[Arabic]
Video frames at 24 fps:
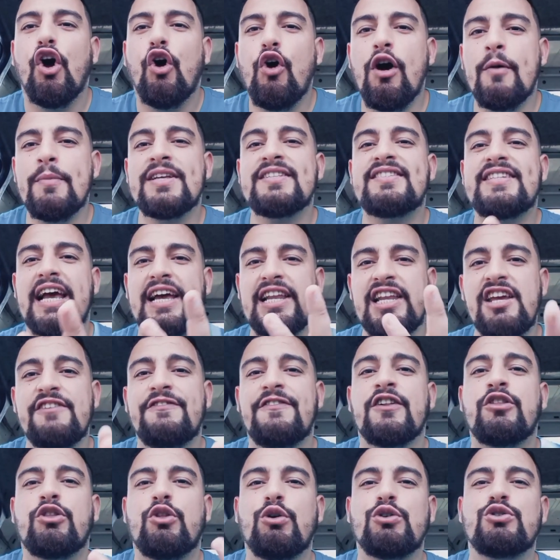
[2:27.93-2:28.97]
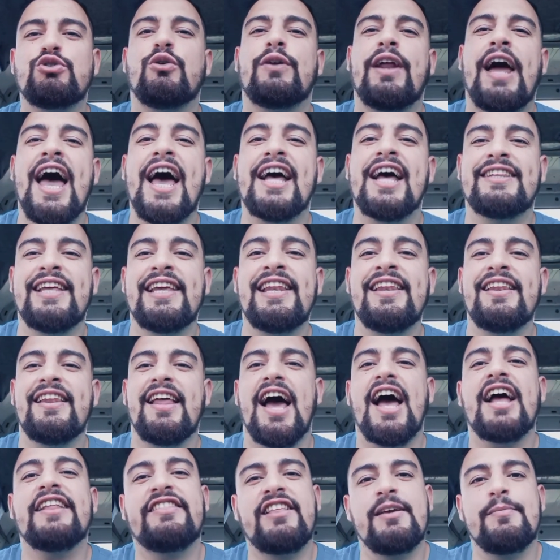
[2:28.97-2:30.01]
هو من تأليف الدكتور عادل
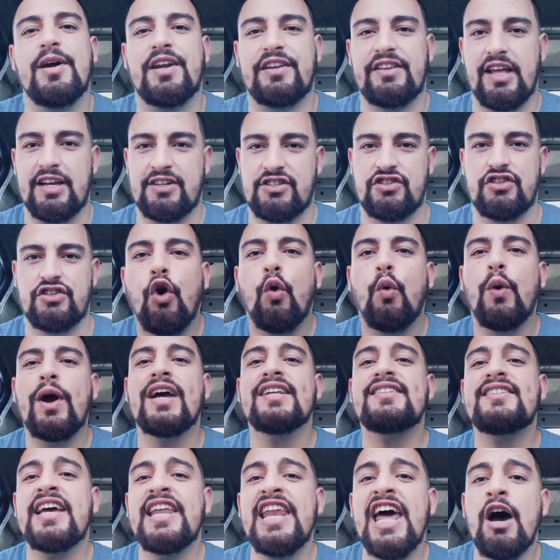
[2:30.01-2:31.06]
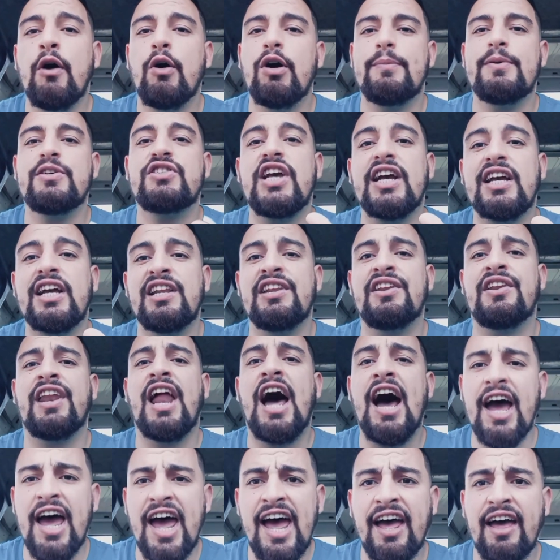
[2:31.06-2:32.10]
الدمرداش ويتناول بشكل
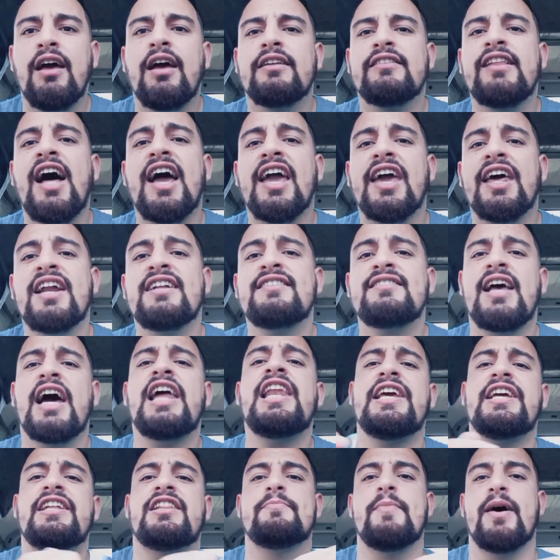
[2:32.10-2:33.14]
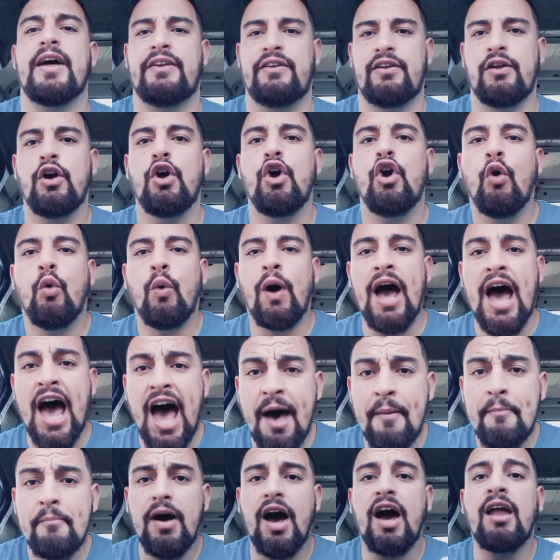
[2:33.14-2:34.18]
رائع ظاهرة الإدمان
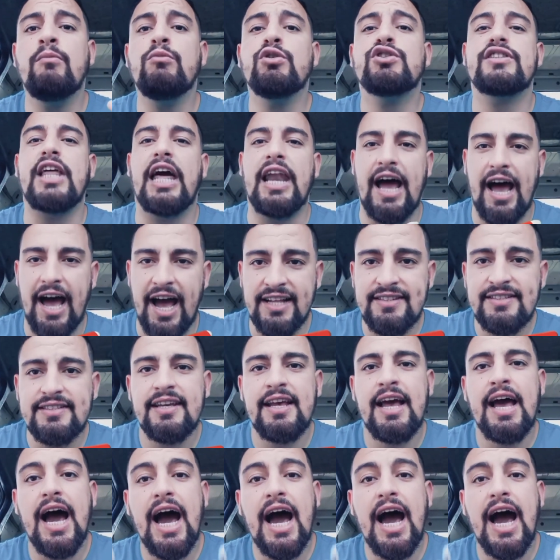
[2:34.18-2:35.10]
وأهم المصطلحات